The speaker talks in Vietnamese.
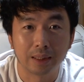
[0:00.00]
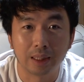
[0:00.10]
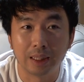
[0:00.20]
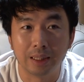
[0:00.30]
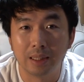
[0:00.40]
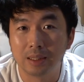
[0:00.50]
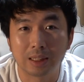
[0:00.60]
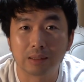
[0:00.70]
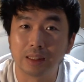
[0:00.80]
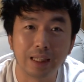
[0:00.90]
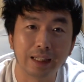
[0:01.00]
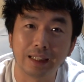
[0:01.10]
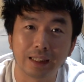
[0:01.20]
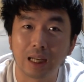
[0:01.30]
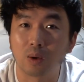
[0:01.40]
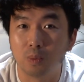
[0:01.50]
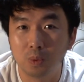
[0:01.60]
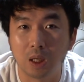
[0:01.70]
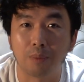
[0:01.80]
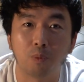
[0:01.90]
thì sau thời gian thì người ta
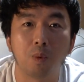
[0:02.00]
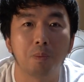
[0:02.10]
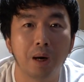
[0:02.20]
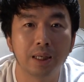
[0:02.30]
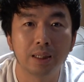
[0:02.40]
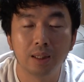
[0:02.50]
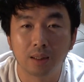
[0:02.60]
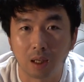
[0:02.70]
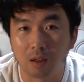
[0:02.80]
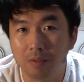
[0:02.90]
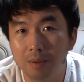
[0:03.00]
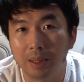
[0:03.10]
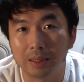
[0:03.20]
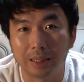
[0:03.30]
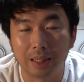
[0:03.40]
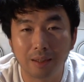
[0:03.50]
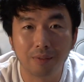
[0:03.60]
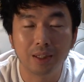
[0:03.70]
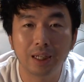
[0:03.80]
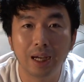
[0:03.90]
cũng dẹp một bên còn đối với mình thì
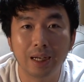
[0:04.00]
với cái